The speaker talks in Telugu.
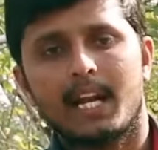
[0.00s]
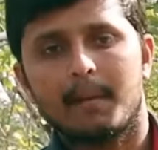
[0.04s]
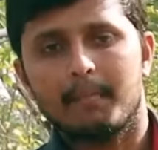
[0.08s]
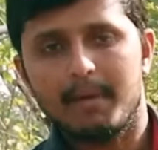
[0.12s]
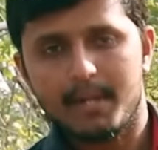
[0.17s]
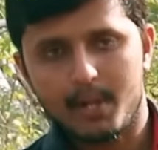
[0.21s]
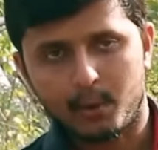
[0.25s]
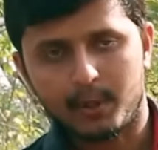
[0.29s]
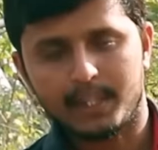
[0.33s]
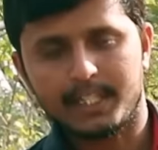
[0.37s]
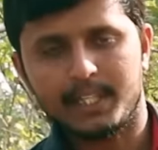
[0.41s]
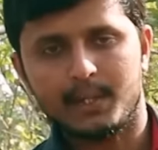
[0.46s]

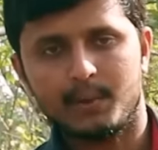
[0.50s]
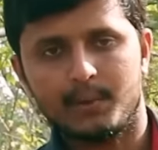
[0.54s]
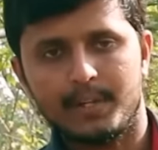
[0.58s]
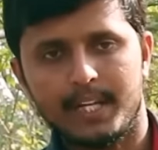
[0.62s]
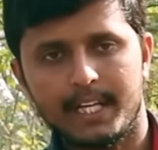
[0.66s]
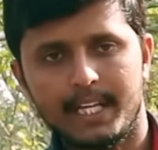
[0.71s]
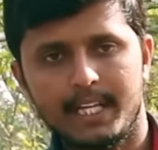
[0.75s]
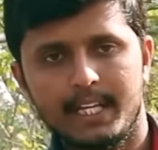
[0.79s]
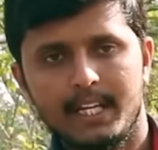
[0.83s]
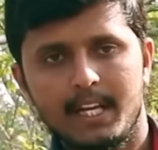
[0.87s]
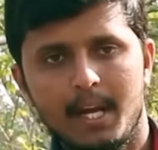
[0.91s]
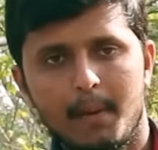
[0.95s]
నలభై ఒకటి
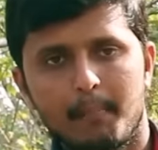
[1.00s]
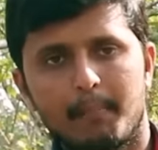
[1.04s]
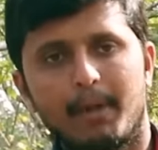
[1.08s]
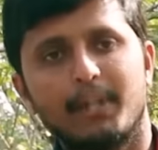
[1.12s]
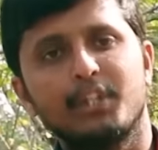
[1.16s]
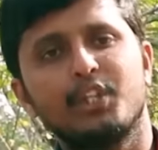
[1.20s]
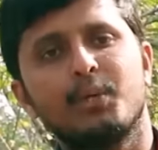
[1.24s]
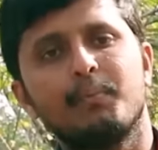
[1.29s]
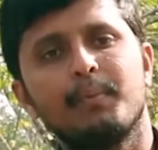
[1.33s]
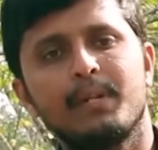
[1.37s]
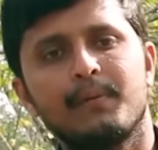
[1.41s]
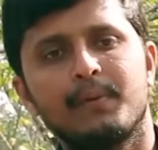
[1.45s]
నుండి
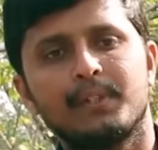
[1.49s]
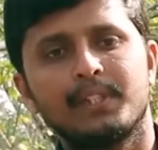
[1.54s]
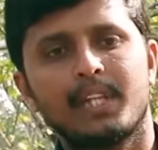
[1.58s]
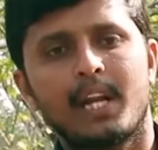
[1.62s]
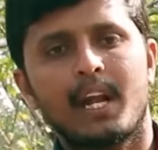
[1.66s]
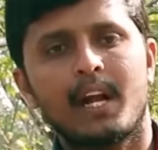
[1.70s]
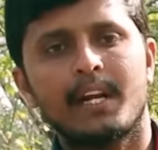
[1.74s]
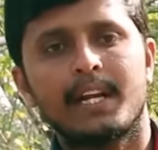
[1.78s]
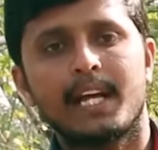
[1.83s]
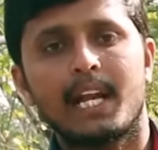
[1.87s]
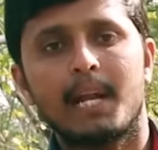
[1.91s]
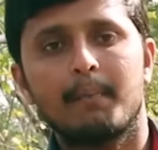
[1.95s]
పంతొమ్మిది
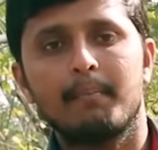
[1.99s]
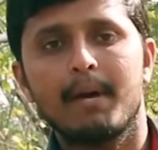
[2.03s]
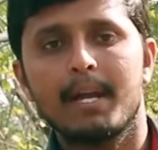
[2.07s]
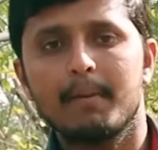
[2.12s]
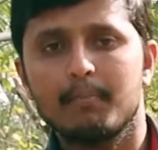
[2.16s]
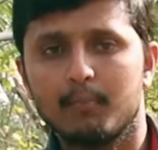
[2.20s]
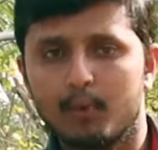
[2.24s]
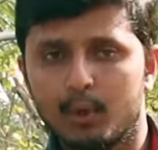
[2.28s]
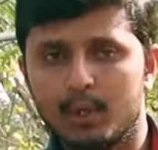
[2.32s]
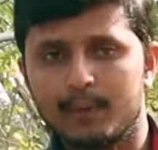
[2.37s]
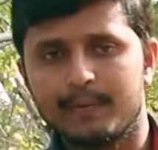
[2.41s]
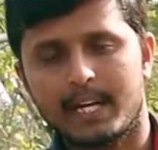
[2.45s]
వందల నలభై
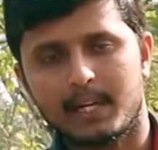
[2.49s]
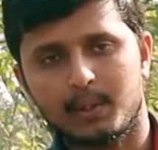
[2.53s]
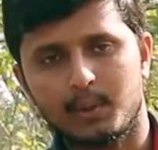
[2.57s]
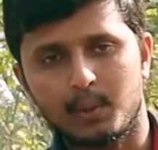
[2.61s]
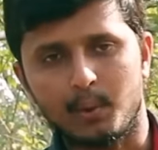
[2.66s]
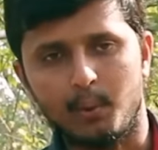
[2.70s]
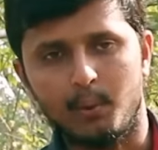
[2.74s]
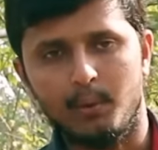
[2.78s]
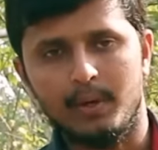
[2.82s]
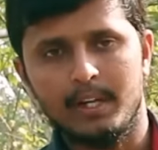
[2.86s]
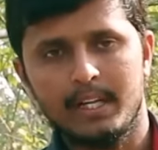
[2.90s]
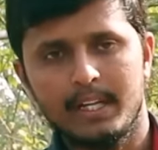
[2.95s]
మూడు
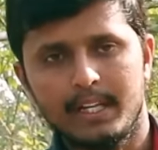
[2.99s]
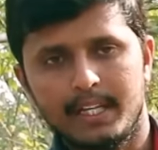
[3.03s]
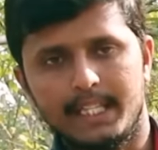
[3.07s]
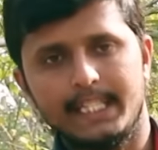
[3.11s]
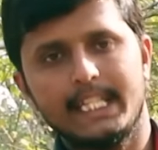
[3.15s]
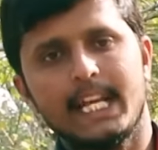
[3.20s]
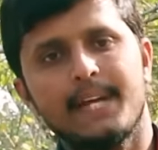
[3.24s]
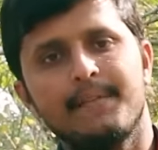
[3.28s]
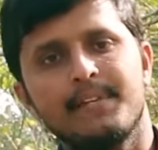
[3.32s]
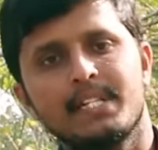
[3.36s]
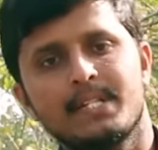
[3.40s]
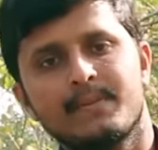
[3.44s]
వరకు
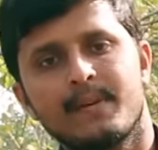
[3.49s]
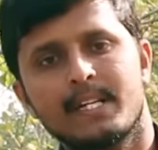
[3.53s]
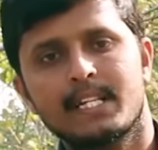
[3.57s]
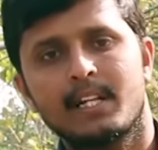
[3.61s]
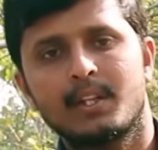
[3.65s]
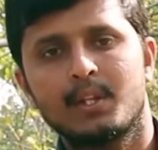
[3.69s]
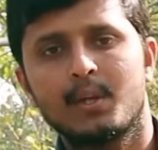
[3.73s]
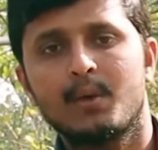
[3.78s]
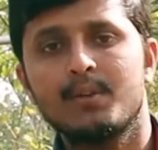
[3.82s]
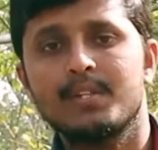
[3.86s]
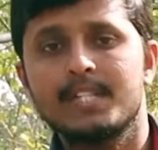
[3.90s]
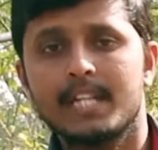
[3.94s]
ఇదే
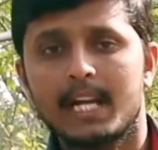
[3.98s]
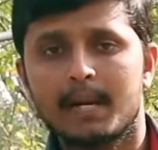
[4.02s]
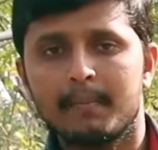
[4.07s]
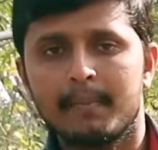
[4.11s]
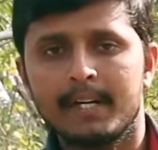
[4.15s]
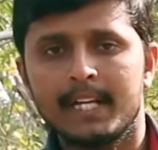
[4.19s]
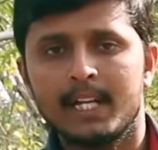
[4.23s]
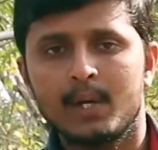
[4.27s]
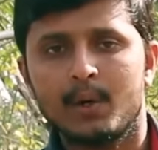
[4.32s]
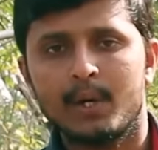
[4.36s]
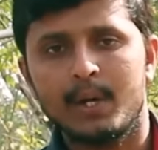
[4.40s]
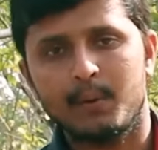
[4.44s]
విశ్వాసంతో
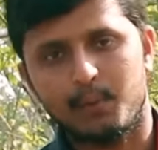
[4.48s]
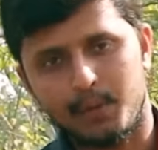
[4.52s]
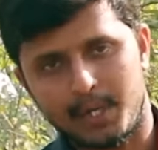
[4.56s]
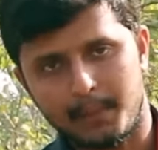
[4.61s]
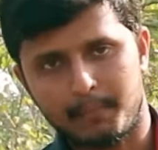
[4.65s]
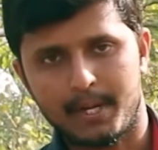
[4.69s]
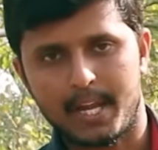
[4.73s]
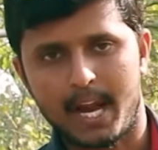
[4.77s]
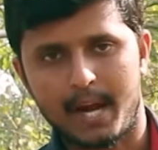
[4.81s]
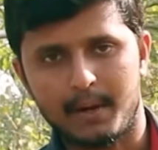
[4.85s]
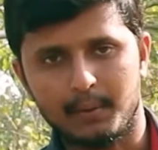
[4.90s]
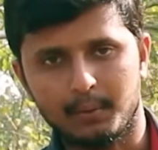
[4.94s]
జర్మనీలోనే
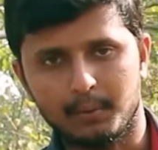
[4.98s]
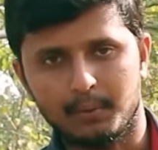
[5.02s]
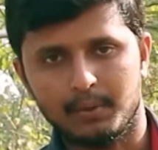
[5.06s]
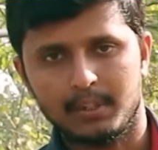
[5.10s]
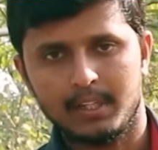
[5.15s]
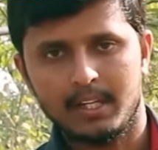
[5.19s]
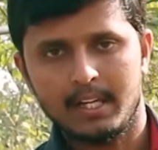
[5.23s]
ఉండిపోయాడు